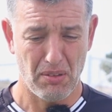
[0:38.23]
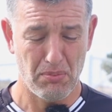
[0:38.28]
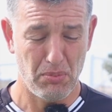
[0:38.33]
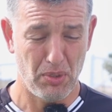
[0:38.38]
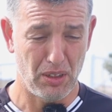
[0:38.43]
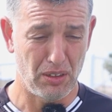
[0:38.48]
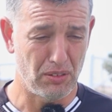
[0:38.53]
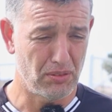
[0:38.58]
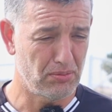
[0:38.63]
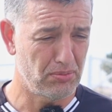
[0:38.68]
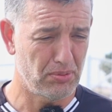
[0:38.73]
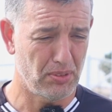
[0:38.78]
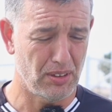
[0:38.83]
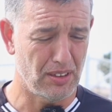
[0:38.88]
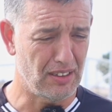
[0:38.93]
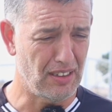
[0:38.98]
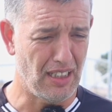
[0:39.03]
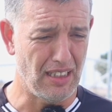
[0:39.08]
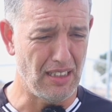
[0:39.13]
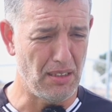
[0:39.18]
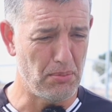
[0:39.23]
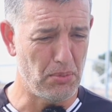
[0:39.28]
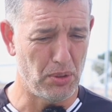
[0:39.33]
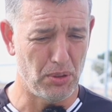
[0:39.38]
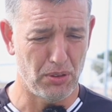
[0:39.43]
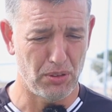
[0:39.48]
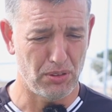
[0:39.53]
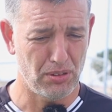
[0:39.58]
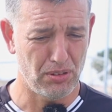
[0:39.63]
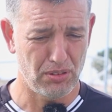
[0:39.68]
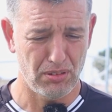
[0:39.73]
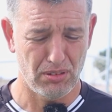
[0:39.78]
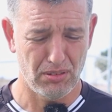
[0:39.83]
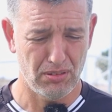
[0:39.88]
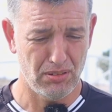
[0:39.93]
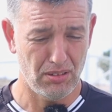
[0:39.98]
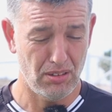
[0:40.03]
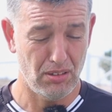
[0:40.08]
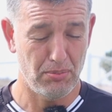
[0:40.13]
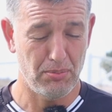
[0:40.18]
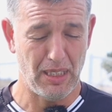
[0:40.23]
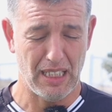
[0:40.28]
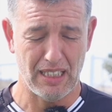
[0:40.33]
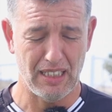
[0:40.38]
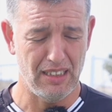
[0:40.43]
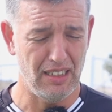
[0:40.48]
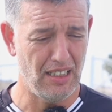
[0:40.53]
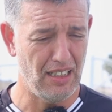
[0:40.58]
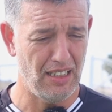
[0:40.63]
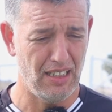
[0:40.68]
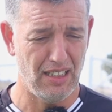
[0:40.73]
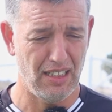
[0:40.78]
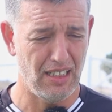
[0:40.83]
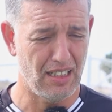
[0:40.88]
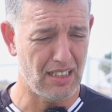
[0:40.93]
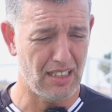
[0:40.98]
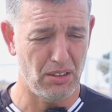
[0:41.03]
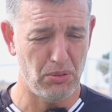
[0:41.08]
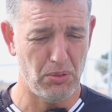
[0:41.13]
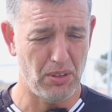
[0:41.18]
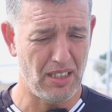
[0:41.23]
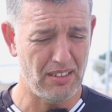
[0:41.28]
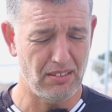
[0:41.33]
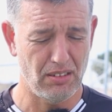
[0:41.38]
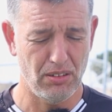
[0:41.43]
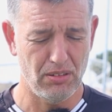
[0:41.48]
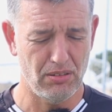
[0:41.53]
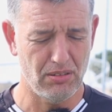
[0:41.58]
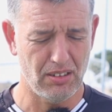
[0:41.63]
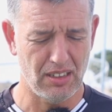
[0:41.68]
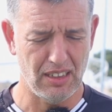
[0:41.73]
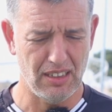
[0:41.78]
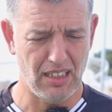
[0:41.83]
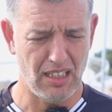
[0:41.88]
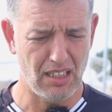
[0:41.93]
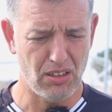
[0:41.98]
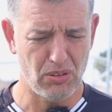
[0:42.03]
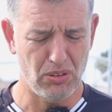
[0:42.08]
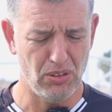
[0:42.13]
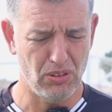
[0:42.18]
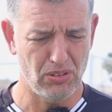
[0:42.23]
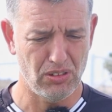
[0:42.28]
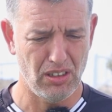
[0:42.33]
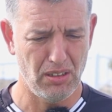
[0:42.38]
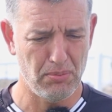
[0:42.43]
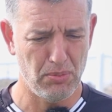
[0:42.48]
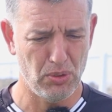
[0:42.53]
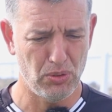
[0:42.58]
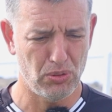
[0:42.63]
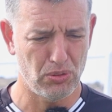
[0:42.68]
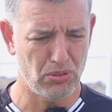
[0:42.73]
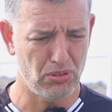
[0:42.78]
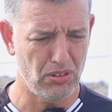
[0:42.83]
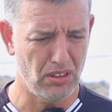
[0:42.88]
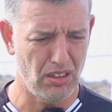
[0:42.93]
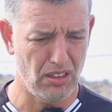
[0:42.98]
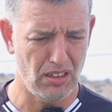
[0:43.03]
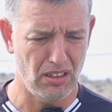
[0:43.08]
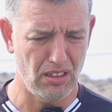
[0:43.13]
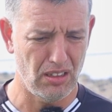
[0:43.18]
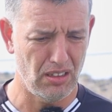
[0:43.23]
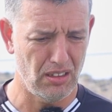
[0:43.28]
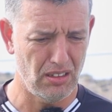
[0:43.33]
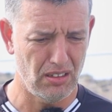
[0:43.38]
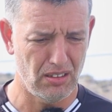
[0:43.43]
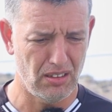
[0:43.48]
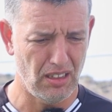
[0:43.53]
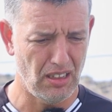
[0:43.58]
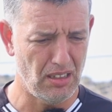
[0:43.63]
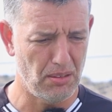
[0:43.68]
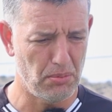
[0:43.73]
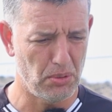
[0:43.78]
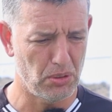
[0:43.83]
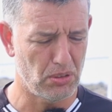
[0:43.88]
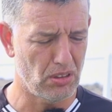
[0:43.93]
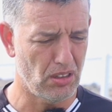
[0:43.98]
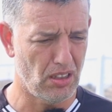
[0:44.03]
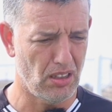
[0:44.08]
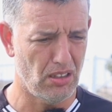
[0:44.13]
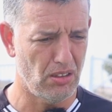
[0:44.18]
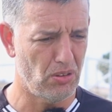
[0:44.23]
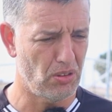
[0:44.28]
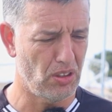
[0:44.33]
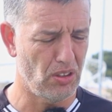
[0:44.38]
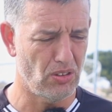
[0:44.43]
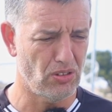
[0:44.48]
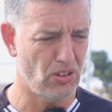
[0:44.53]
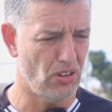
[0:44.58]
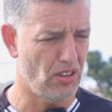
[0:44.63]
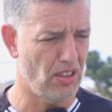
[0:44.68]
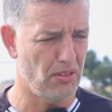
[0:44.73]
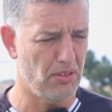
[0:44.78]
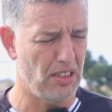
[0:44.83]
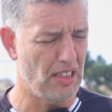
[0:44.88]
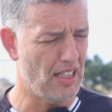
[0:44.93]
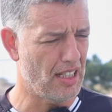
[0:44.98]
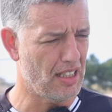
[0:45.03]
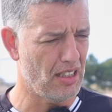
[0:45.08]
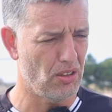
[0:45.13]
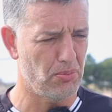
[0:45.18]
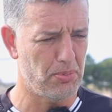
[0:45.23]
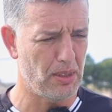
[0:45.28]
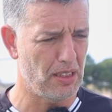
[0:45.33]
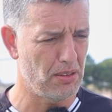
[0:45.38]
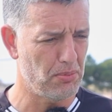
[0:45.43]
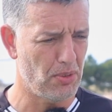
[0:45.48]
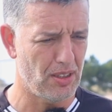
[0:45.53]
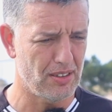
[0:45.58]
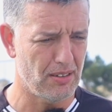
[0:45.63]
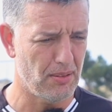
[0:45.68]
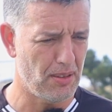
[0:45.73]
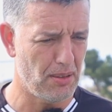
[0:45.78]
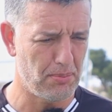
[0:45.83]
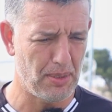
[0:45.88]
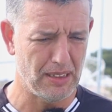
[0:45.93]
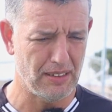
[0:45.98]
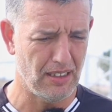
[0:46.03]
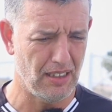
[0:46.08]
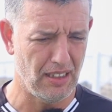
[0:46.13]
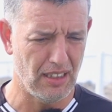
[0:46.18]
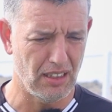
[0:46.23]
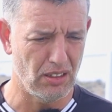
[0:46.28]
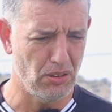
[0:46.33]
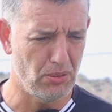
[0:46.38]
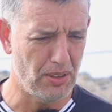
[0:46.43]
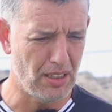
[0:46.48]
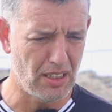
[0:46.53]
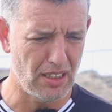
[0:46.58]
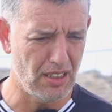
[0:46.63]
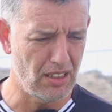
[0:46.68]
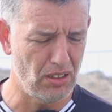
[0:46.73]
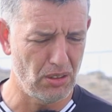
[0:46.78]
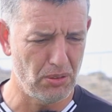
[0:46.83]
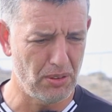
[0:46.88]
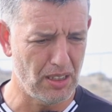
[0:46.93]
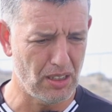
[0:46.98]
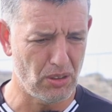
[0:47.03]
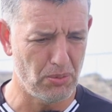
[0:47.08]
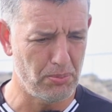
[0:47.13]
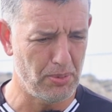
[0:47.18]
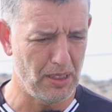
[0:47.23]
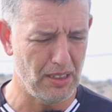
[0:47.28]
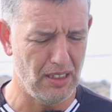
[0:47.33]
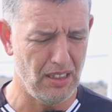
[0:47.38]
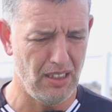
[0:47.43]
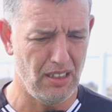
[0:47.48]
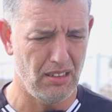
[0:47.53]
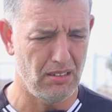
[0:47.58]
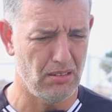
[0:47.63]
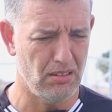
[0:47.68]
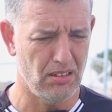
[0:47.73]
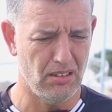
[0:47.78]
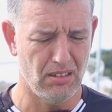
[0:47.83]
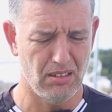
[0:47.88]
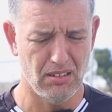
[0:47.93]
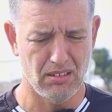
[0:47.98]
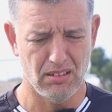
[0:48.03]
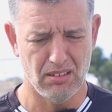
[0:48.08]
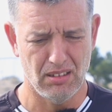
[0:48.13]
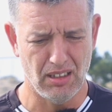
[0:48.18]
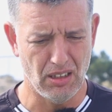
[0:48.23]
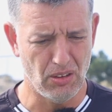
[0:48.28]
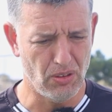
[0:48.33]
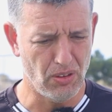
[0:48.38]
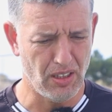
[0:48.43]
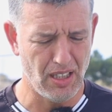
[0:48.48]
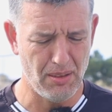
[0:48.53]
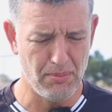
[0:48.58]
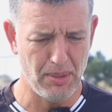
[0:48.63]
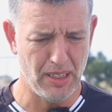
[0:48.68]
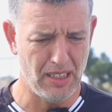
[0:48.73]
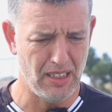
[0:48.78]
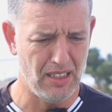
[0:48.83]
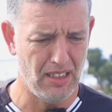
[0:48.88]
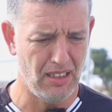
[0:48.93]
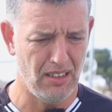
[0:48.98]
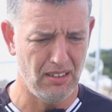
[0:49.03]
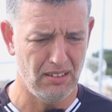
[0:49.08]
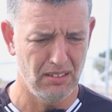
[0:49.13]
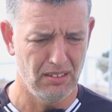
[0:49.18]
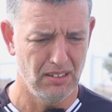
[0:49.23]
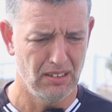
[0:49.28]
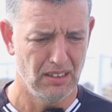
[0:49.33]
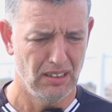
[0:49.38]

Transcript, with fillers: Bueno, pues tenemos las bajas de larga duración, que ya las conocemos. Eh, tenemos a Oriol Soldevila, que lo perdimos la semana pasada y que no va, no va a competir. Eh, Diego Cámara.